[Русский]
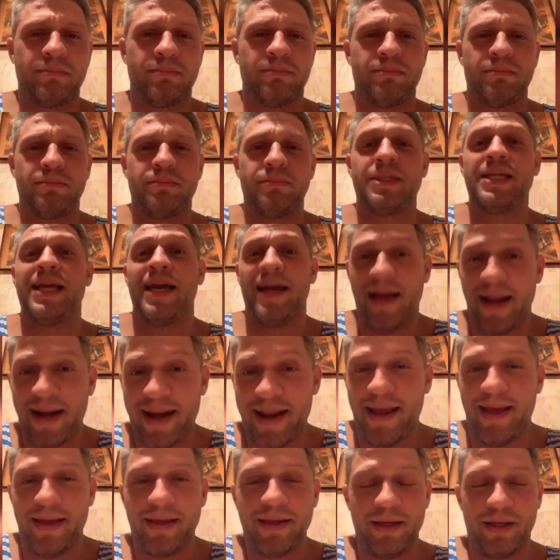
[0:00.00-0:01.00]

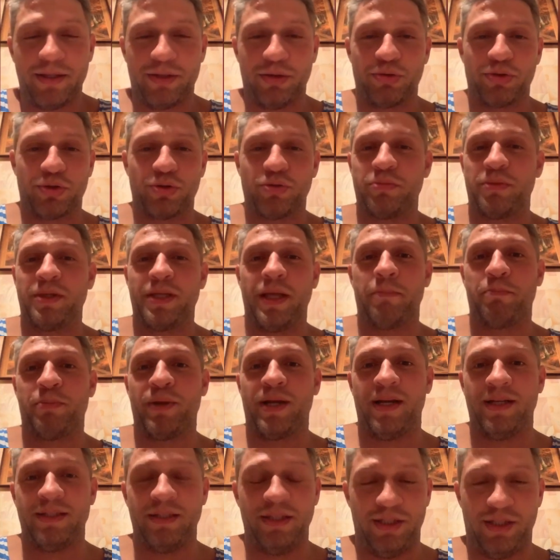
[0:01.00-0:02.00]
диареей, то, что у меня
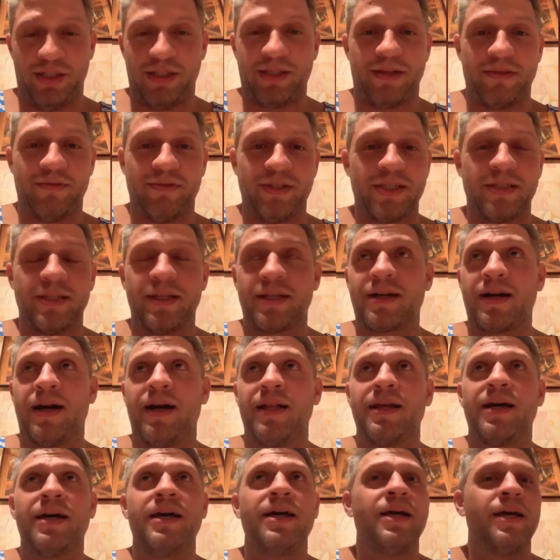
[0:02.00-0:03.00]
периодически
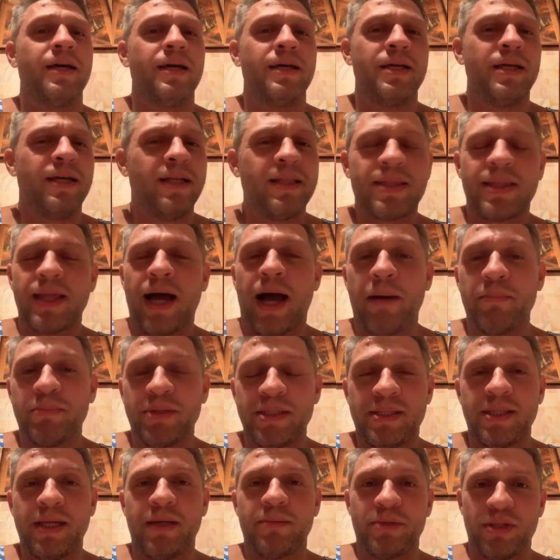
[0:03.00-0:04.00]
возникало. И там, и
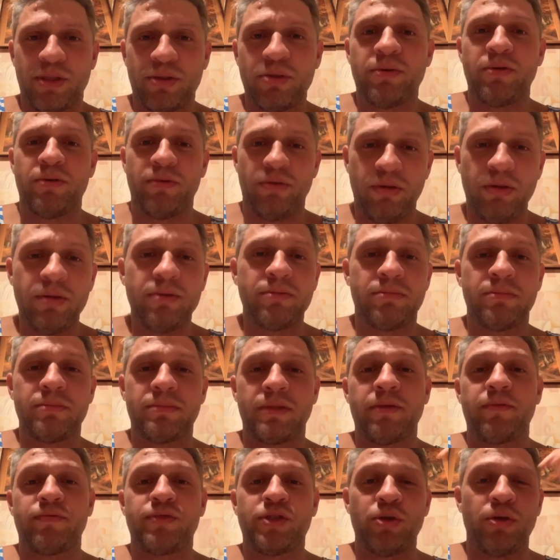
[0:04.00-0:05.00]
сям, я думаю,
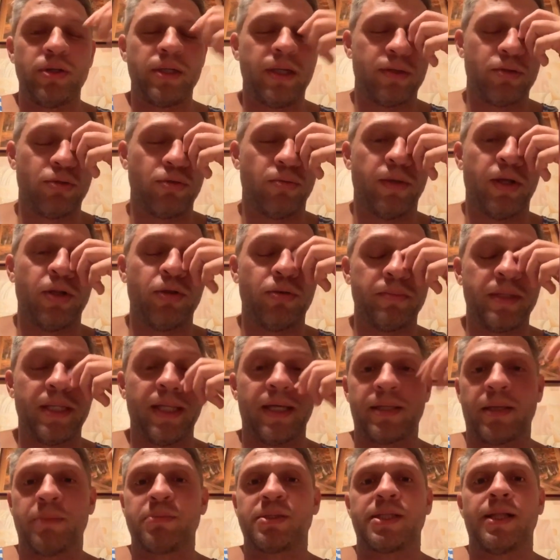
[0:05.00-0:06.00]
вот, все, я думал, у меня
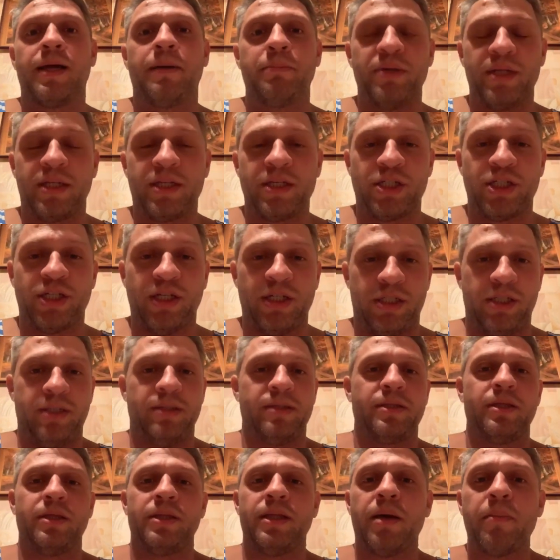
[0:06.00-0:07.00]
там слабый
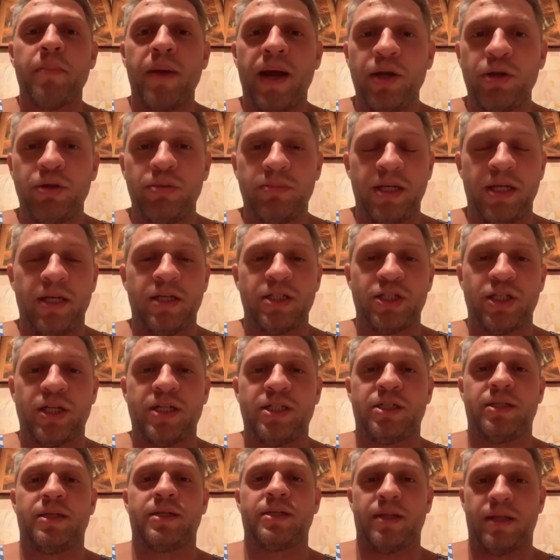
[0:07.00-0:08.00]
кишечник. Да нормально у меня
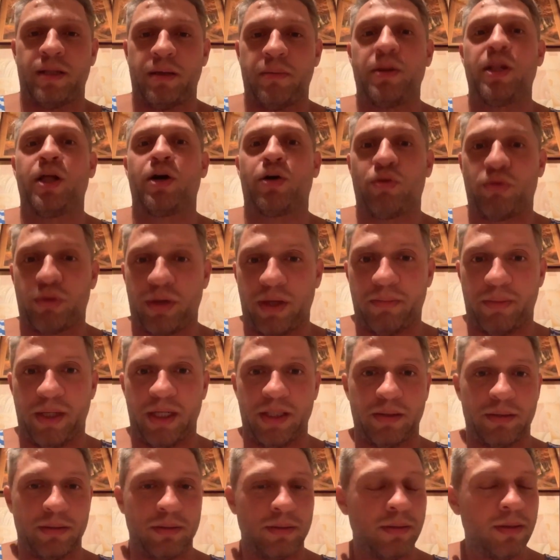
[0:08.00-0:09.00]
кишечник, надо было руки
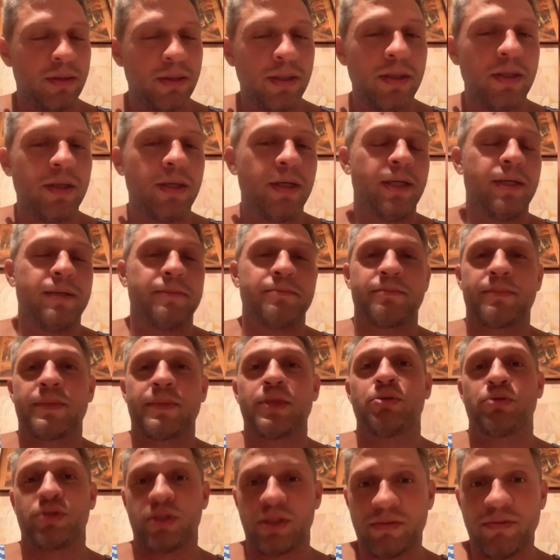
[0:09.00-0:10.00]
мыть. Ну
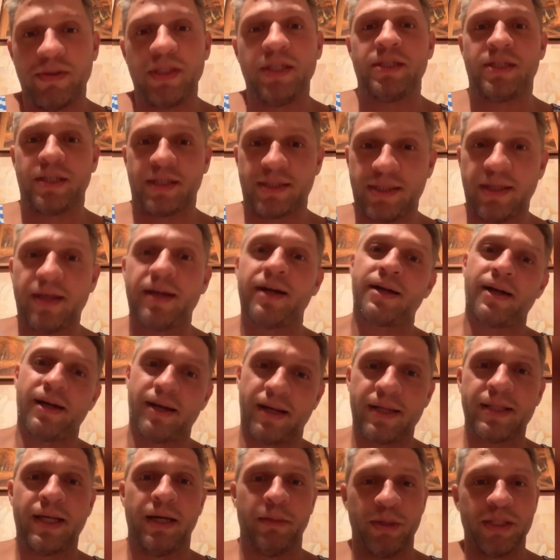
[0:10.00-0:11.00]
уж извините, к 40
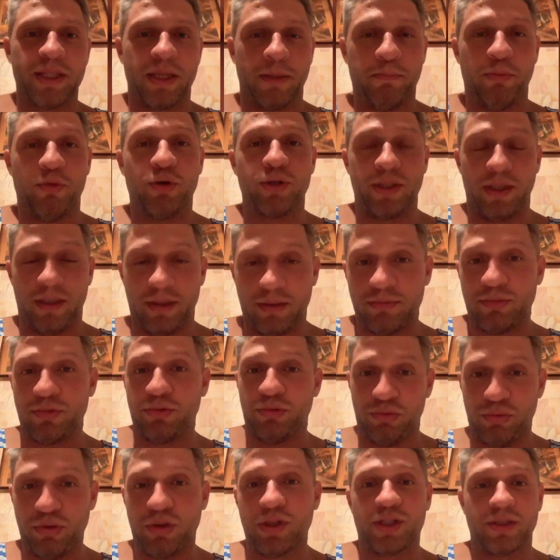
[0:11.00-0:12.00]
годам это понял. Ну,
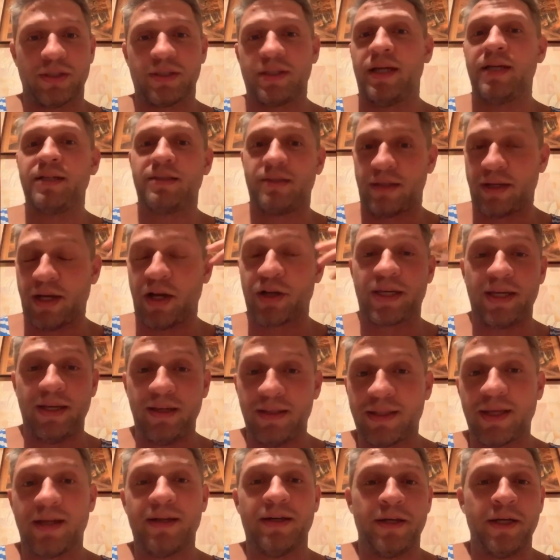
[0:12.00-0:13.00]
тоже, знаете,
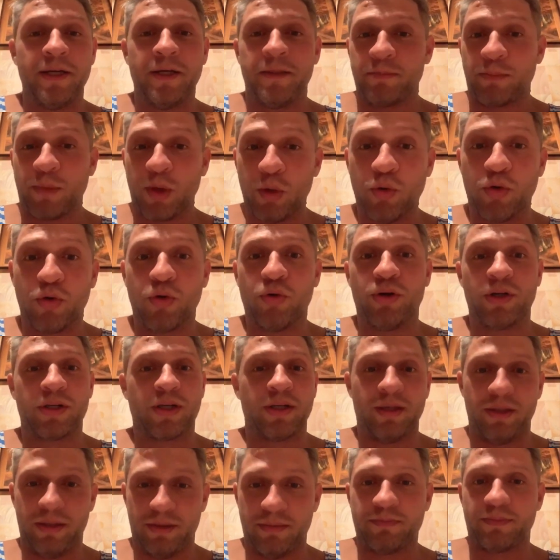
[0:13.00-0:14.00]
какие-то
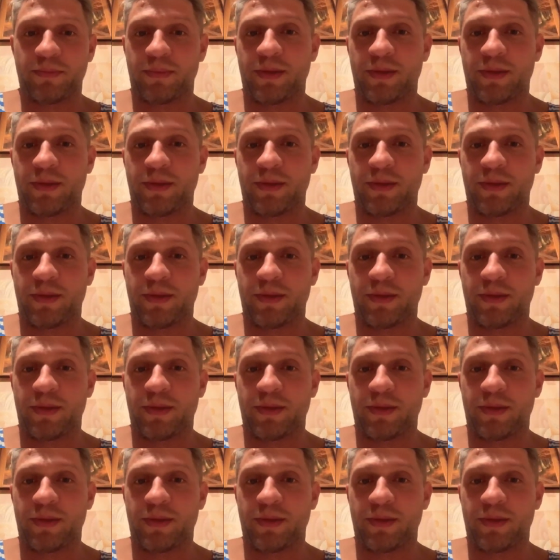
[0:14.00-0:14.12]
уроки